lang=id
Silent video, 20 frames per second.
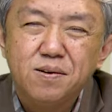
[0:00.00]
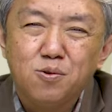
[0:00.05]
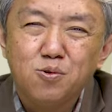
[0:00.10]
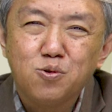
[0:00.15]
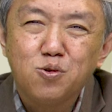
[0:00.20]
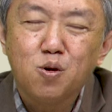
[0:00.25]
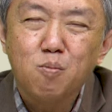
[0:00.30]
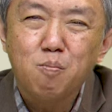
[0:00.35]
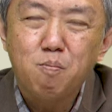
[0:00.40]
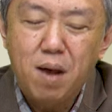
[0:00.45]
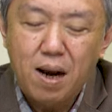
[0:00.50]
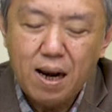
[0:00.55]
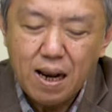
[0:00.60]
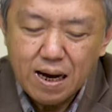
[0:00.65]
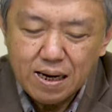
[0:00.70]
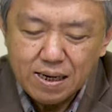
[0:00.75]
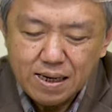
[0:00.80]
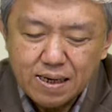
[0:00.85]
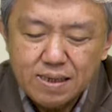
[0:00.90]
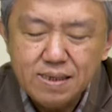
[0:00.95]
untuk
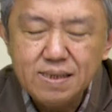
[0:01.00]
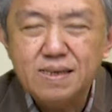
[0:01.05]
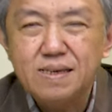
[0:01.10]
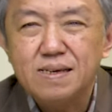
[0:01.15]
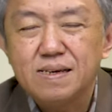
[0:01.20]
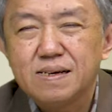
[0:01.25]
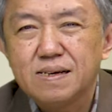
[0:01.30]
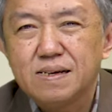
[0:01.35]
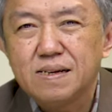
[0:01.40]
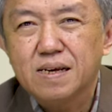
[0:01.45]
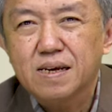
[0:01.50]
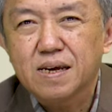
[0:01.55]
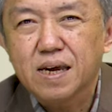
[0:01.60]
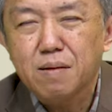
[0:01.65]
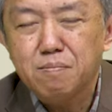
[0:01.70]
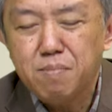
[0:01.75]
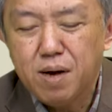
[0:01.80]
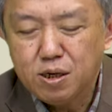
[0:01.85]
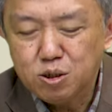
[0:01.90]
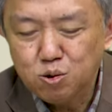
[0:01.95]
melayani di
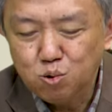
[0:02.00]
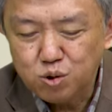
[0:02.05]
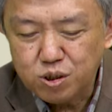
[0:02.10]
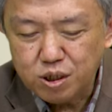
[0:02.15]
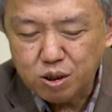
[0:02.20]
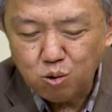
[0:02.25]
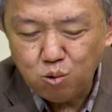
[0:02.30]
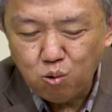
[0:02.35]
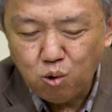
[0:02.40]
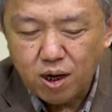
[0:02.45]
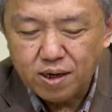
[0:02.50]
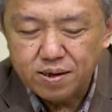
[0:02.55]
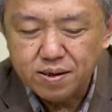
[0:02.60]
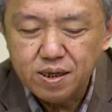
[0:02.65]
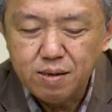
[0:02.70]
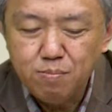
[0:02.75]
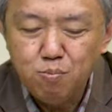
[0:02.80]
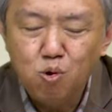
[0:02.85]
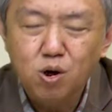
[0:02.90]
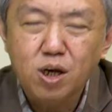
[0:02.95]
kemah suci Tuhan
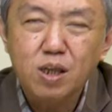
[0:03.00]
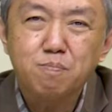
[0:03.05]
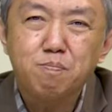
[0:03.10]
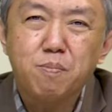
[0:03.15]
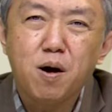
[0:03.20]
di bukit